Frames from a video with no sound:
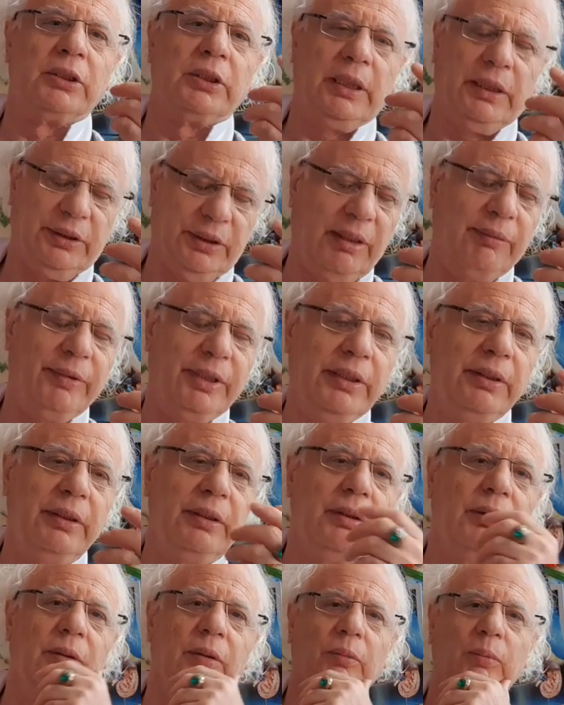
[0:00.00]
Chers
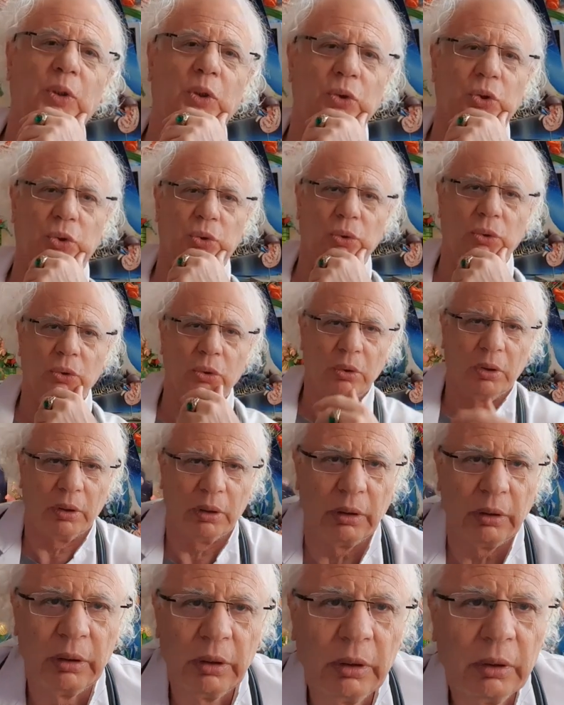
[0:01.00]
amis,
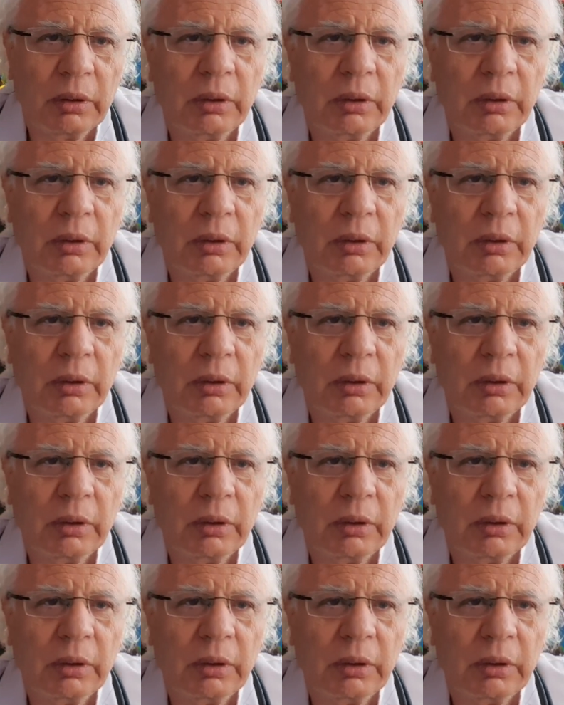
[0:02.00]
bonjour.